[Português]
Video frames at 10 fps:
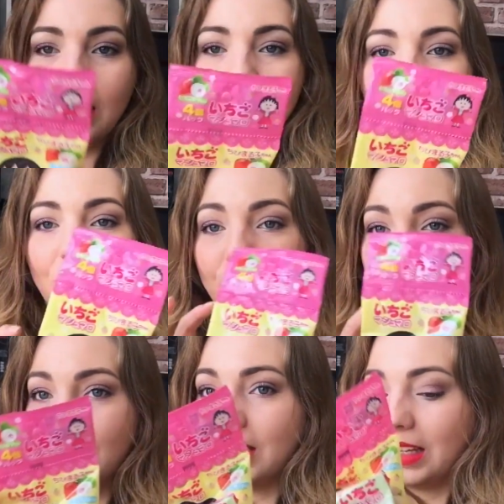Então,
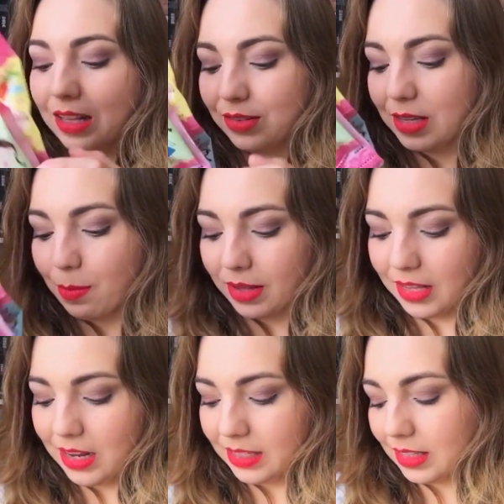esse daqui deve ser uma
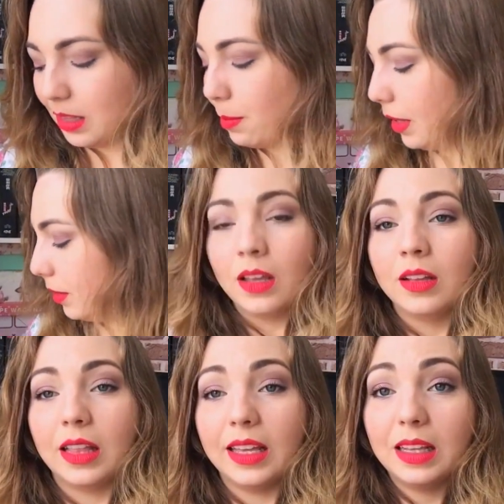delícia também.
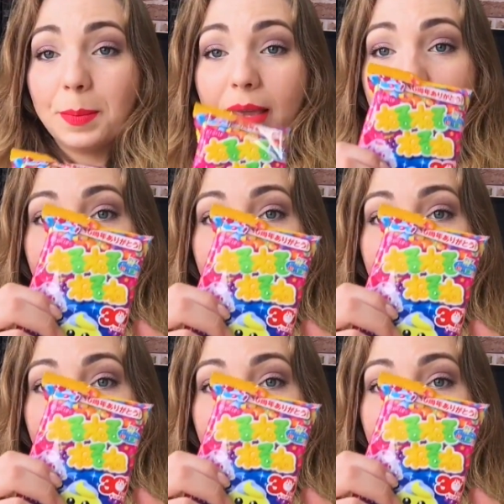Tem também